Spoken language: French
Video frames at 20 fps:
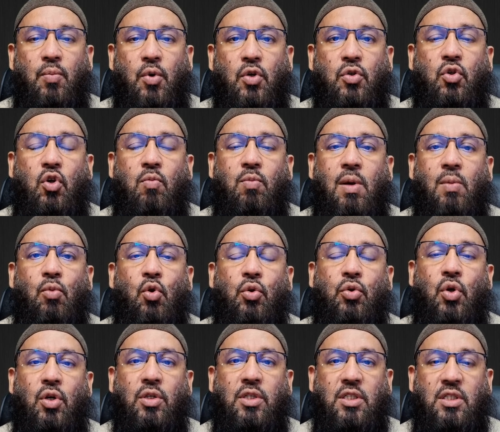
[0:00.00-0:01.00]
Parce que même
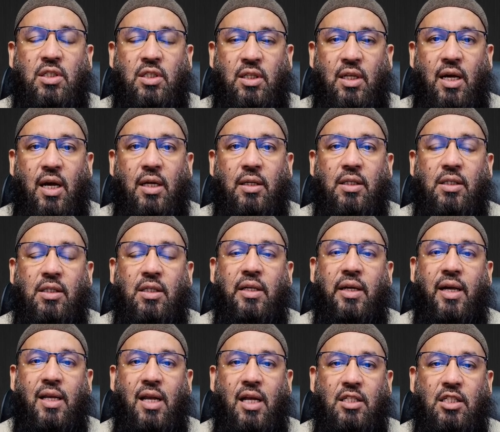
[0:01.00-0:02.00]
l'authenticité hadith,
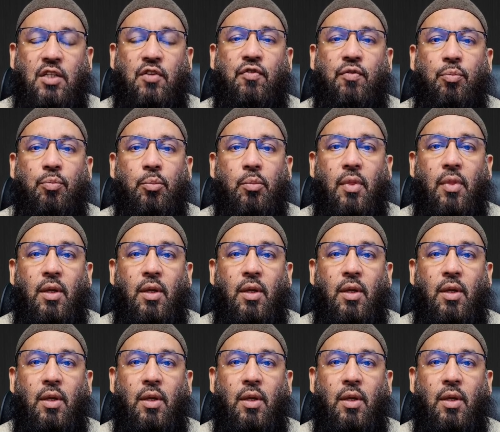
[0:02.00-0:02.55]
est relatif.